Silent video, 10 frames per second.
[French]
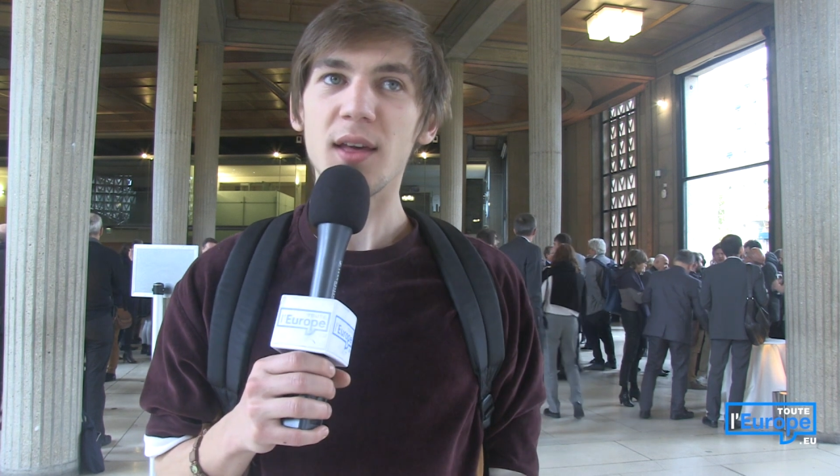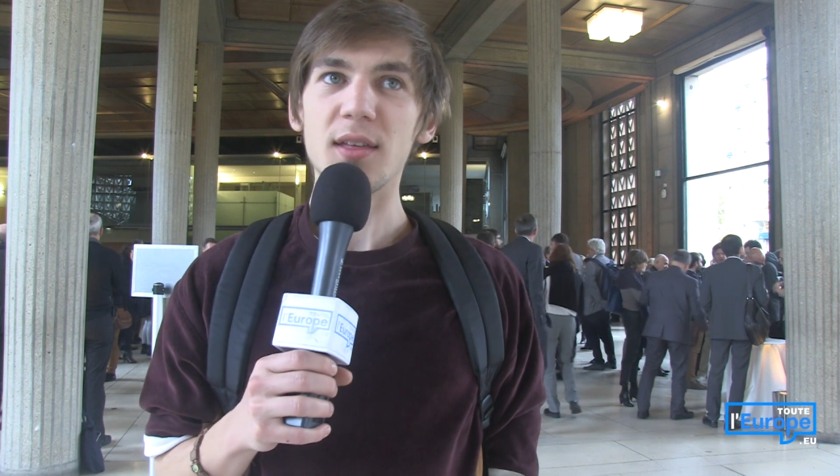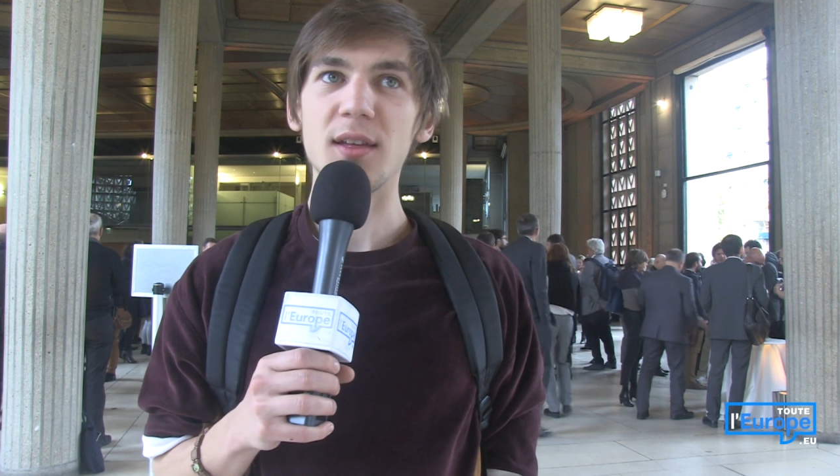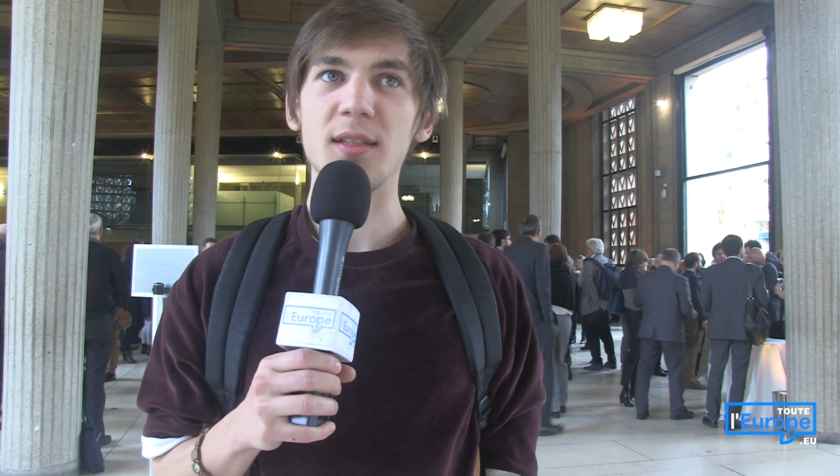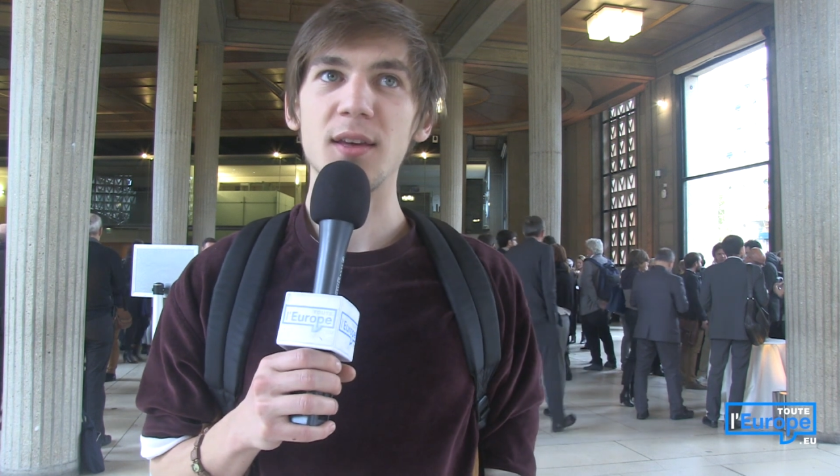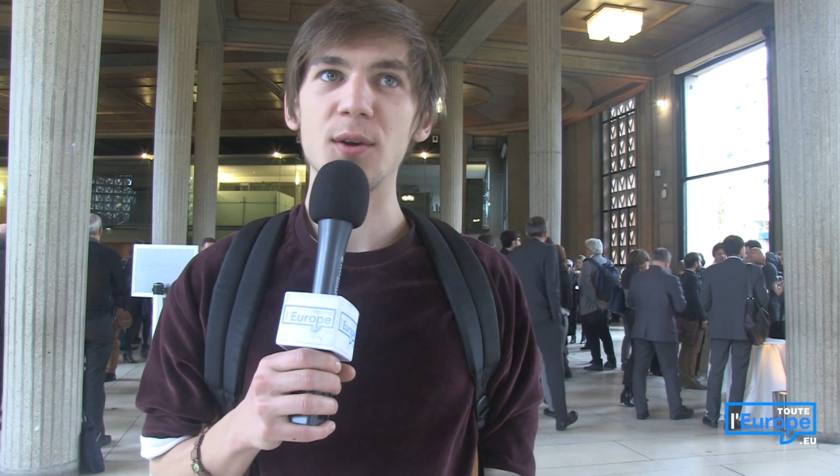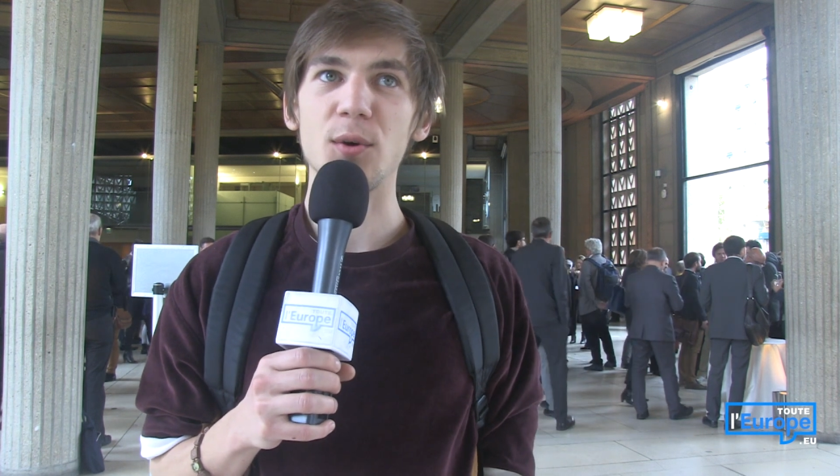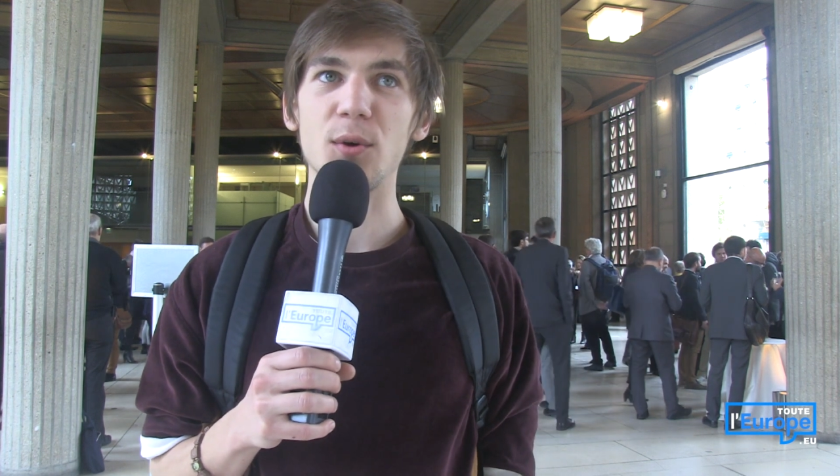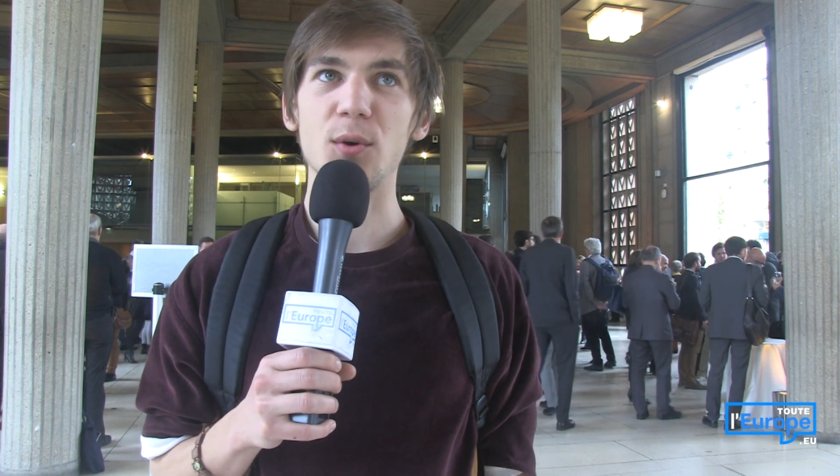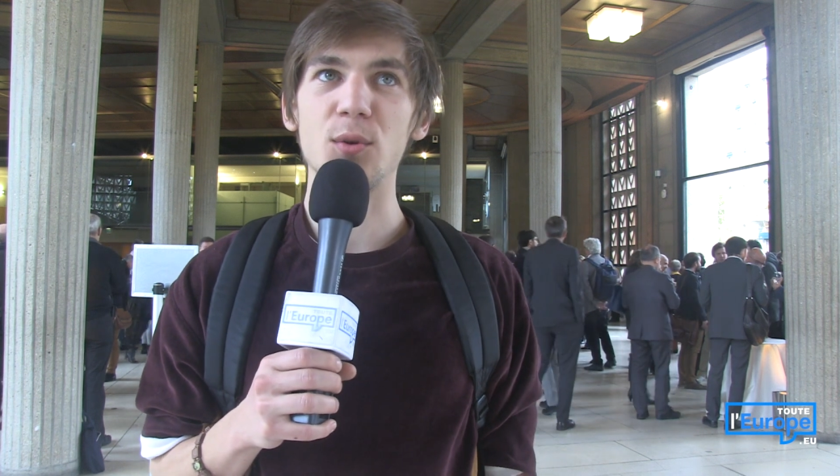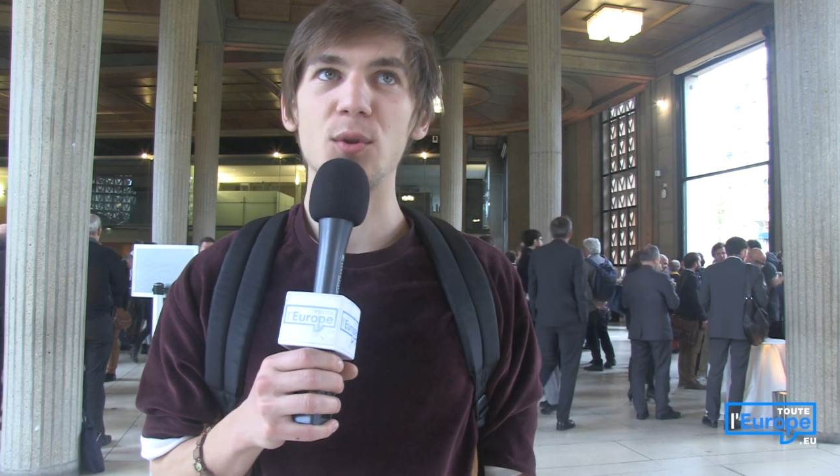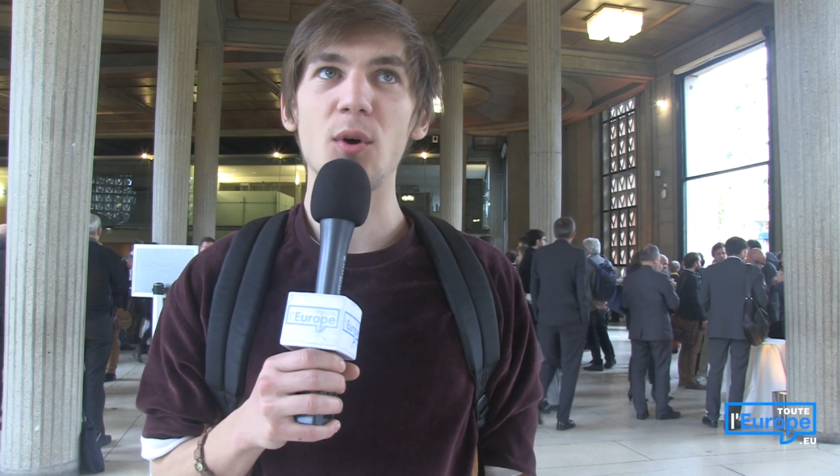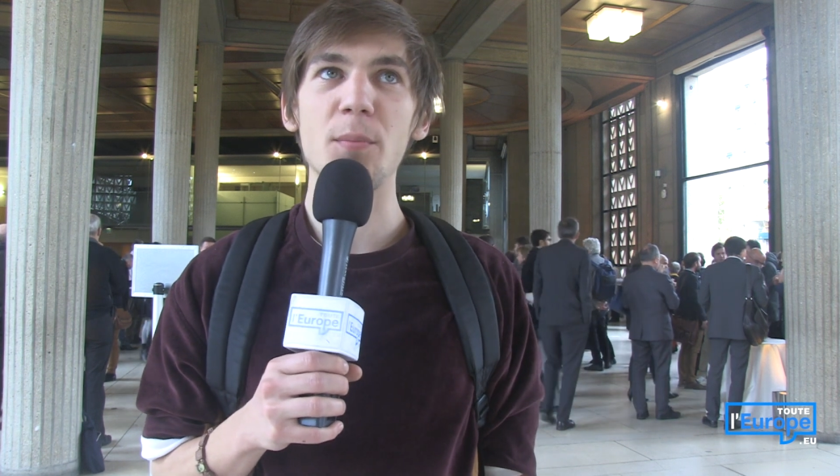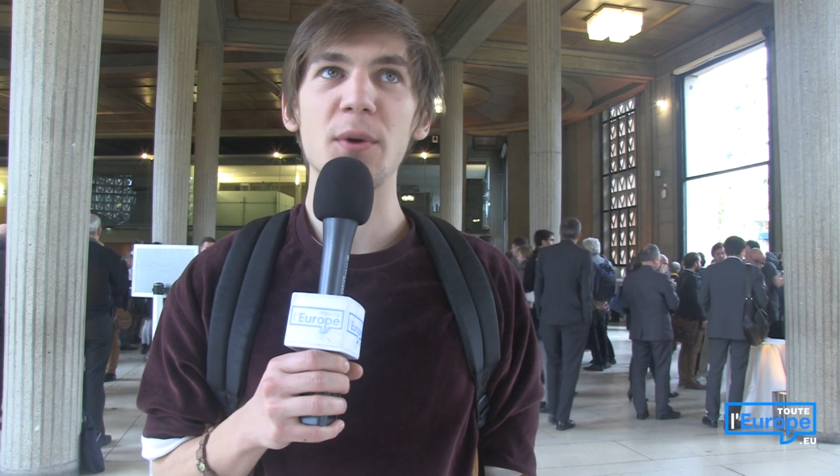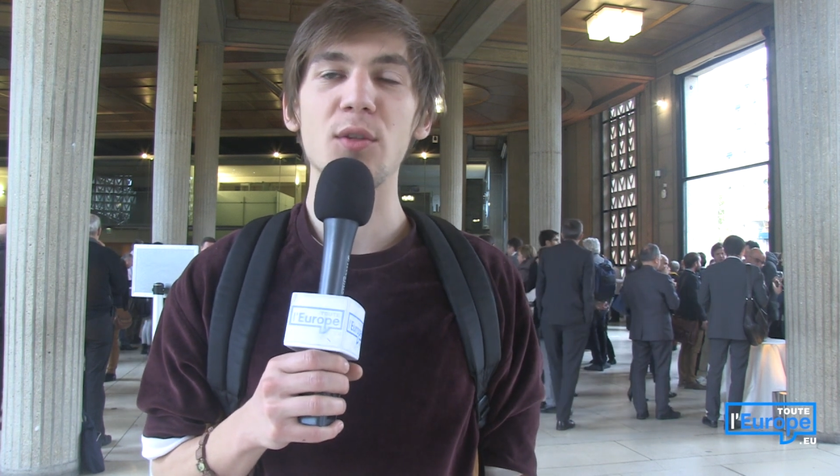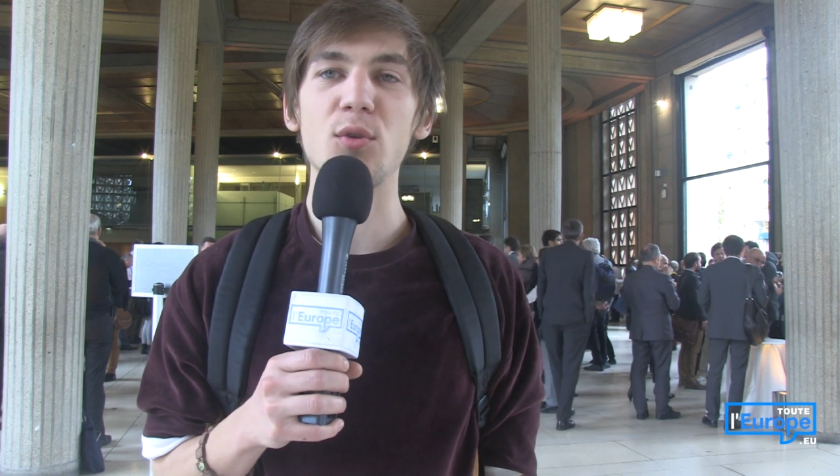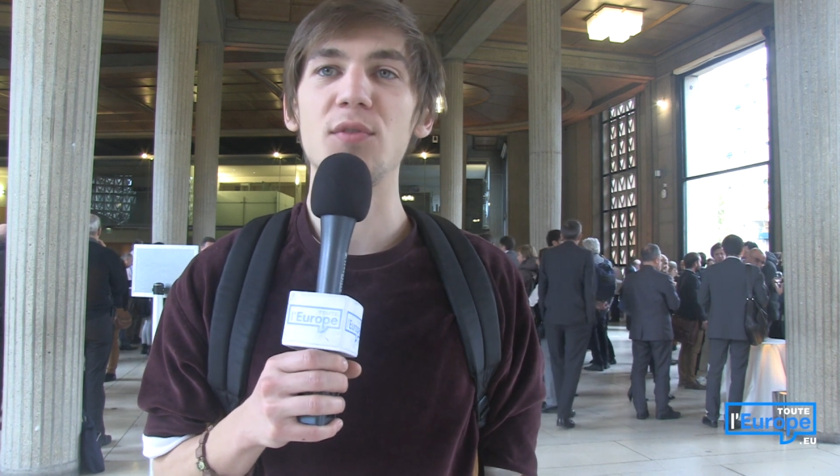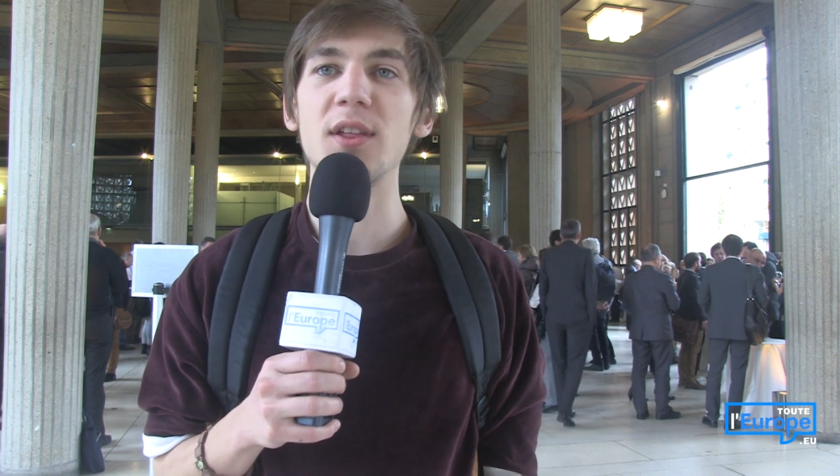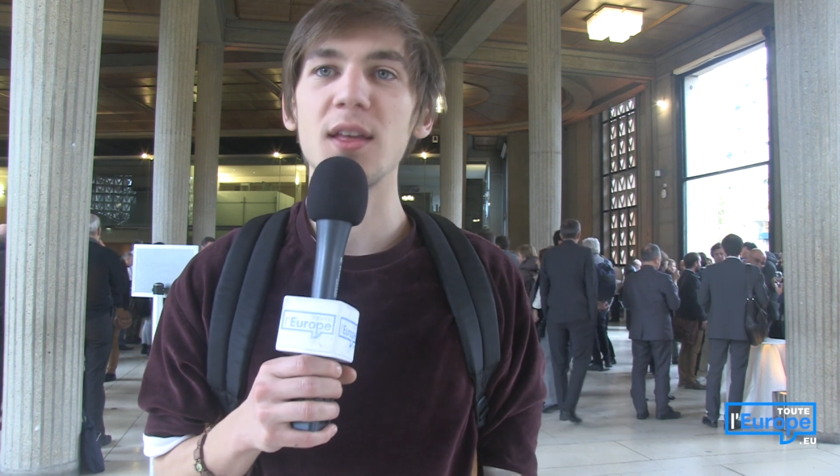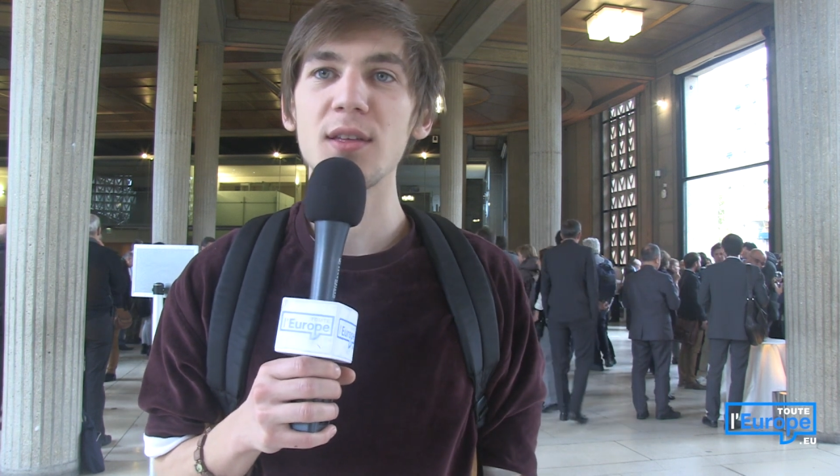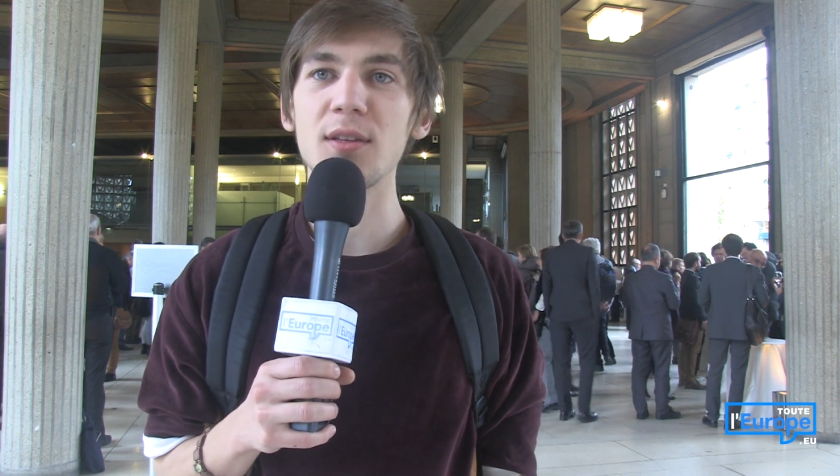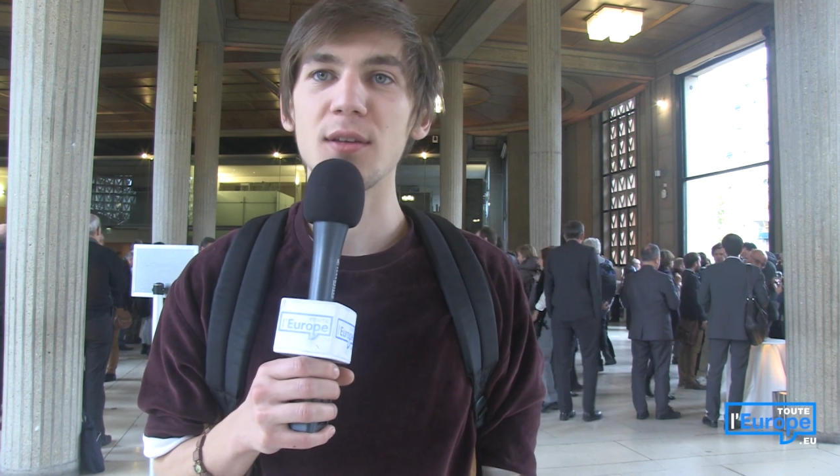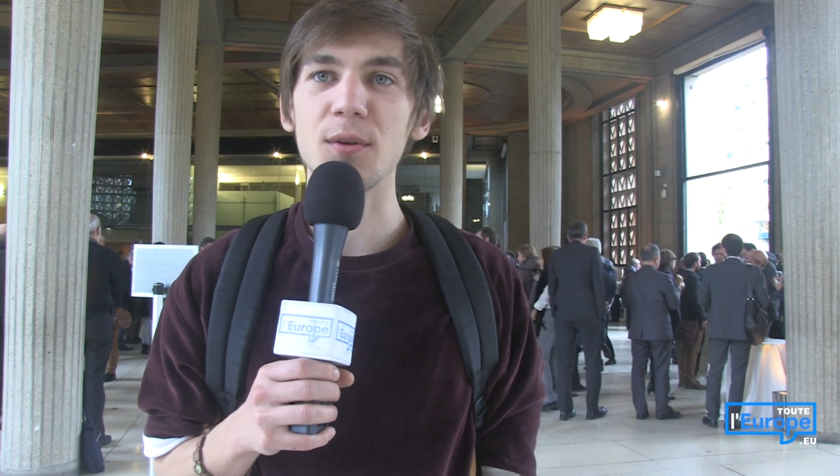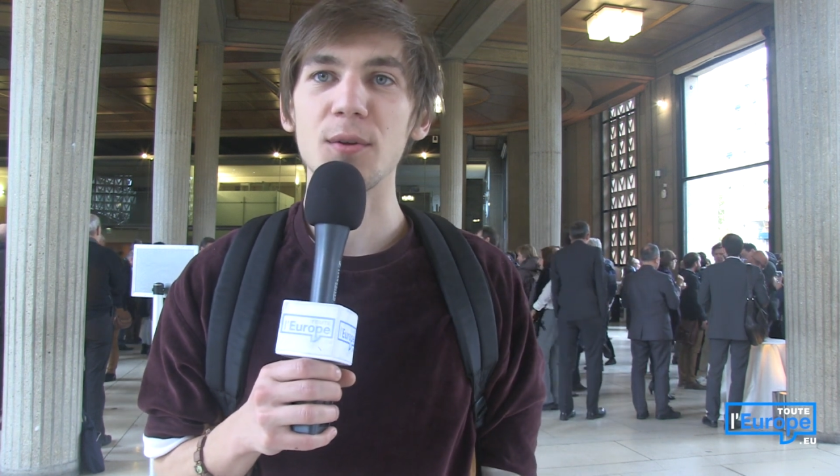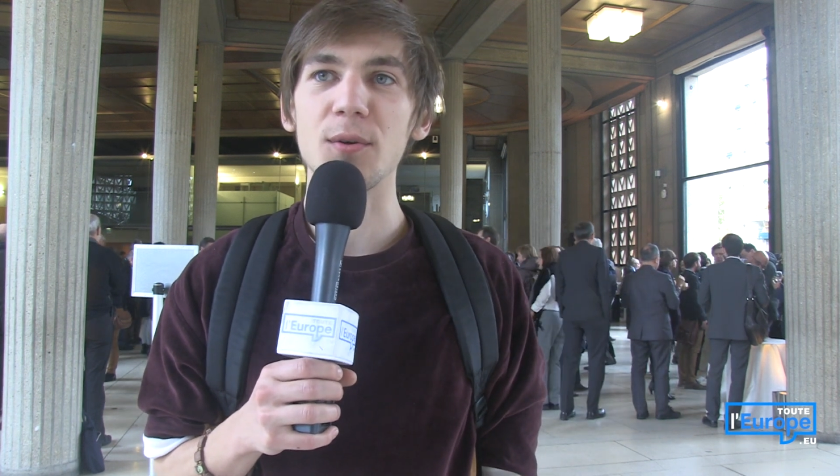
c'était euh, une Europe à deux vitesses